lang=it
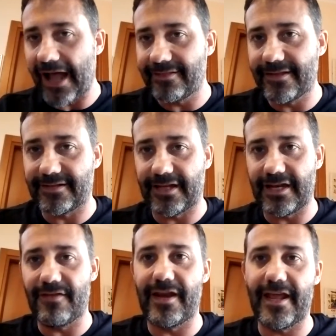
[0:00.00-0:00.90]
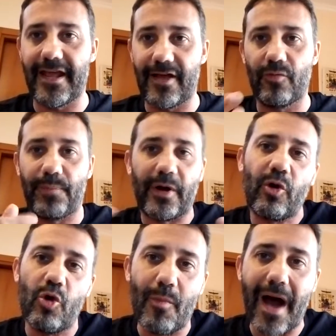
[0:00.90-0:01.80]
a descrivere con
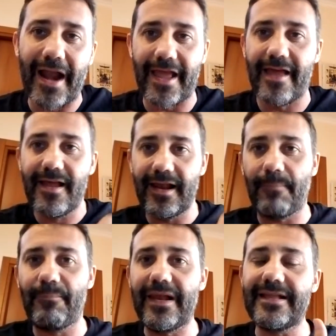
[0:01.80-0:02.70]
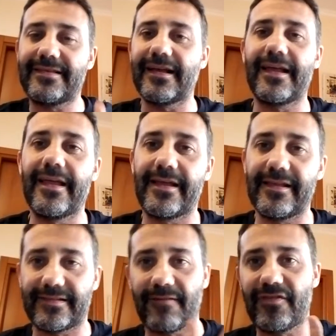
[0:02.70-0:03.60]
parole umane la bellezza che,
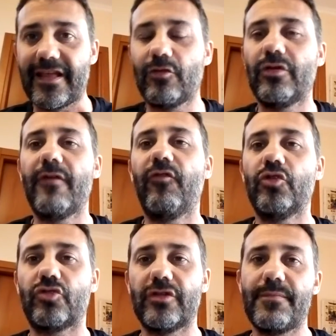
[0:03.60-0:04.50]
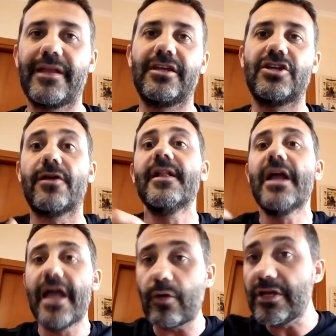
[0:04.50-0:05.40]
che sta vedendo nel volto di Beatrice.
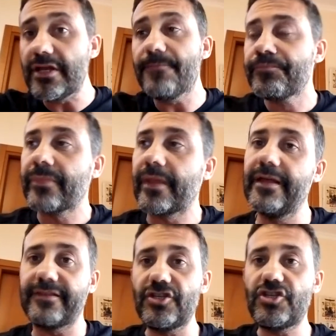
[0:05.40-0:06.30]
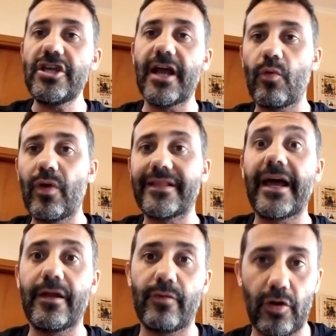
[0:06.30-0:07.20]
E quindi eh, si gira
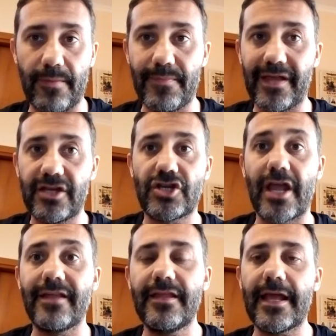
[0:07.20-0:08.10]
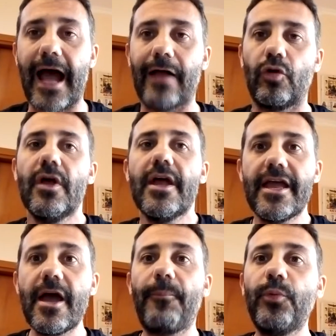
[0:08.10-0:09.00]
guardare quello che Beatrice ha indicato
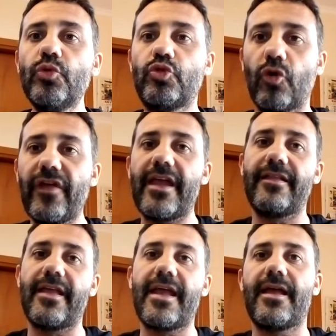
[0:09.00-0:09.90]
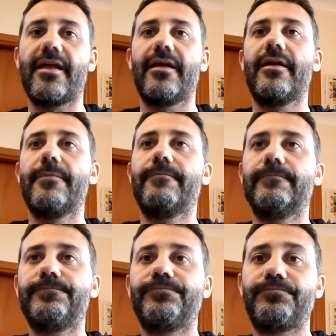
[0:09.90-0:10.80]
e appunto vede...
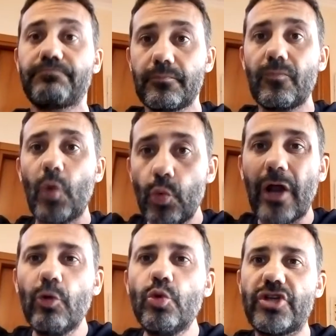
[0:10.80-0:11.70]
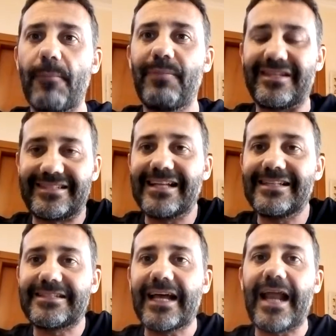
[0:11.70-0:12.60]
Ehm, una luce
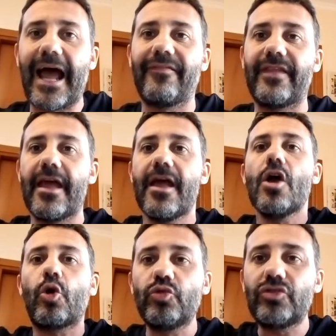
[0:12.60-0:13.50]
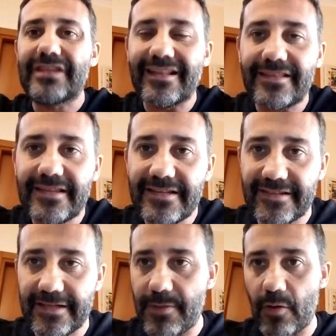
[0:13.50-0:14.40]
abbastanza grande con
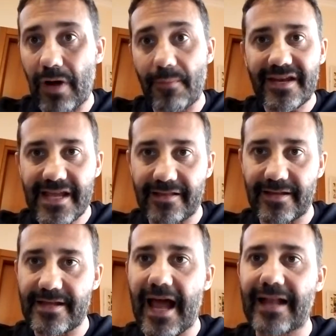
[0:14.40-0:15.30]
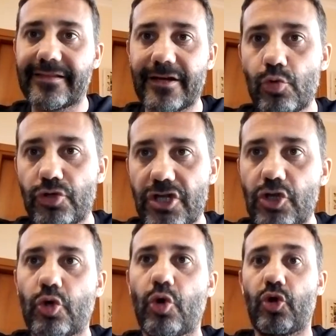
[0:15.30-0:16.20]
tantissime, una miriade di altre luci
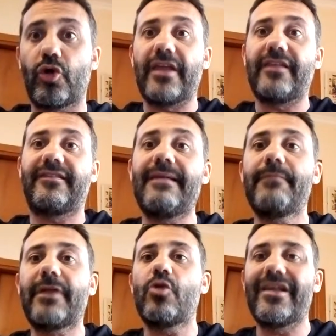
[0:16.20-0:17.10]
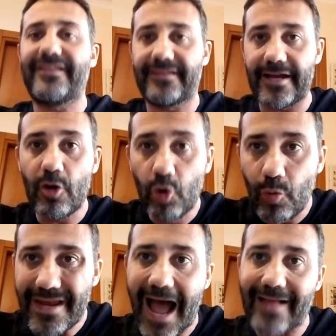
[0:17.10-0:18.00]
intorno che sembrano essere
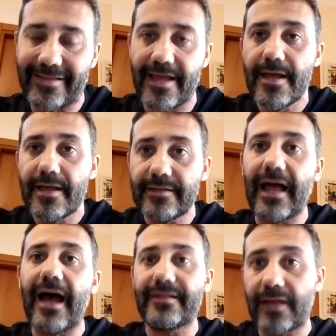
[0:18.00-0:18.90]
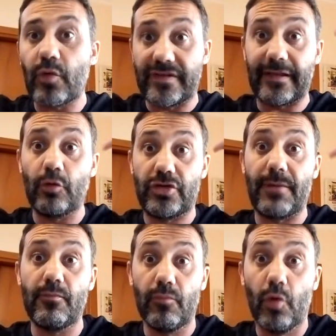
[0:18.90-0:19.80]
illuminate da, da questa luce
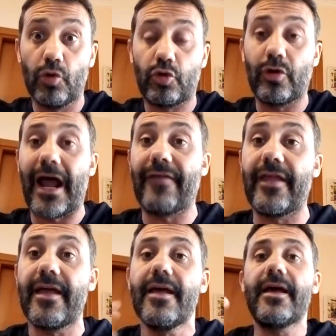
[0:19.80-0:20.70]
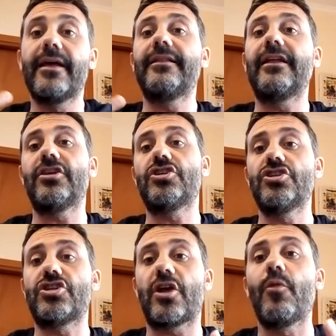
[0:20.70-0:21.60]
molto grande. Eh, Dante ci
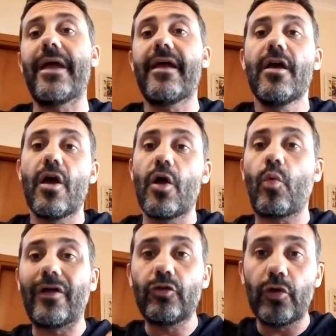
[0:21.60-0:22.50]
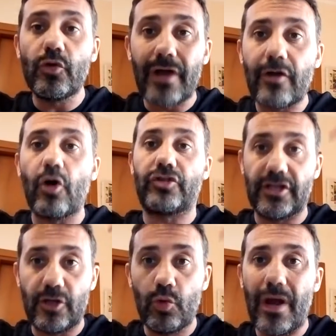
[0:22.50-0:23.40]
dice come eh, quando in una
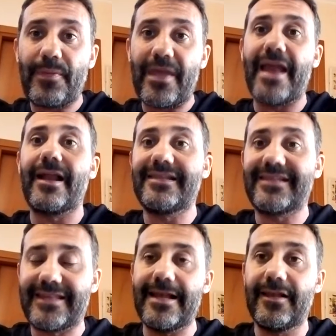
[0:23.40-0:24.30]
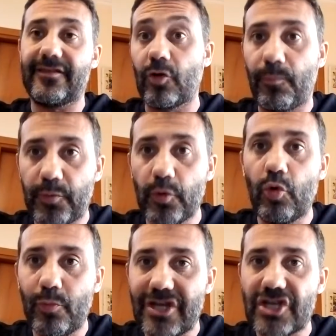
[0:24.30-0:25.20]
notte di luna piena le stelle sono più
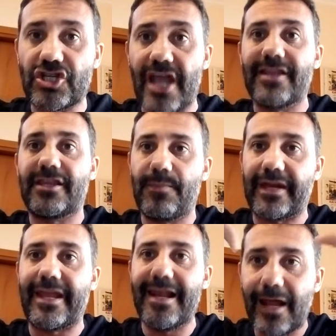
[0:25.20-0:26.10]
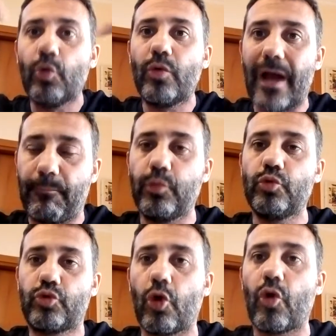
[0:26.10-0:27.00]
luminescenti perché la luna
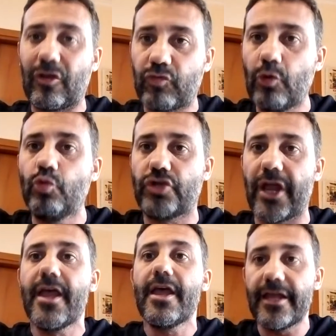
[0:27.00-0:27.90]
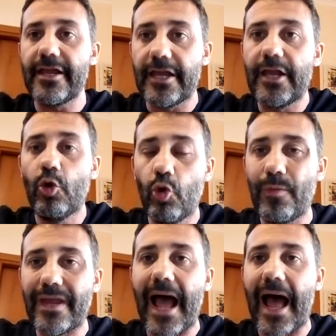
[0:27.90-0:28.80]
appunto con la sua luce
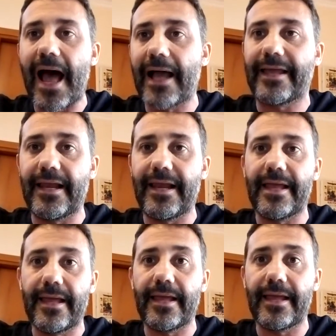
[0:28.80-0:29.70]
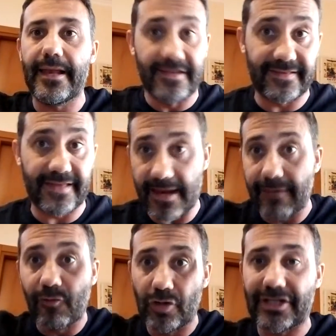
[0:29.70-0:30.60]
illumina anche le, le stelle,
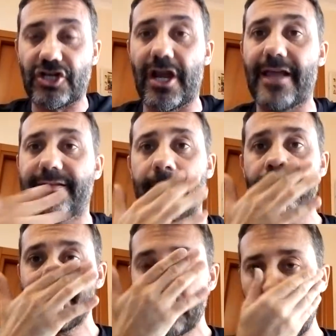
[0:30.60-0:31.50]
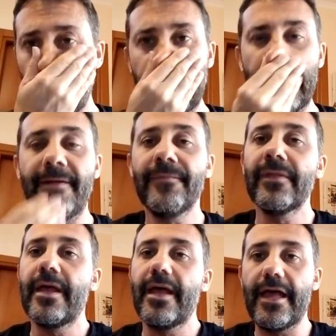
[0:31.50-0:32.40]
la volta celeste. Quindi...
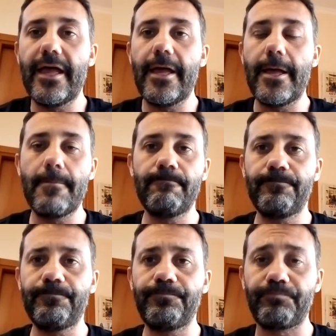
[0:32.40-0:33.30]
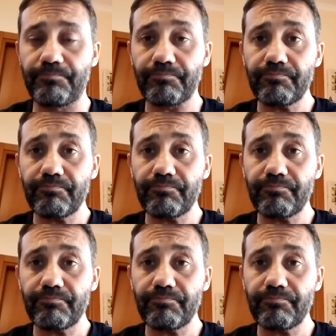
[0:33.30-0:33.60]
Ehm,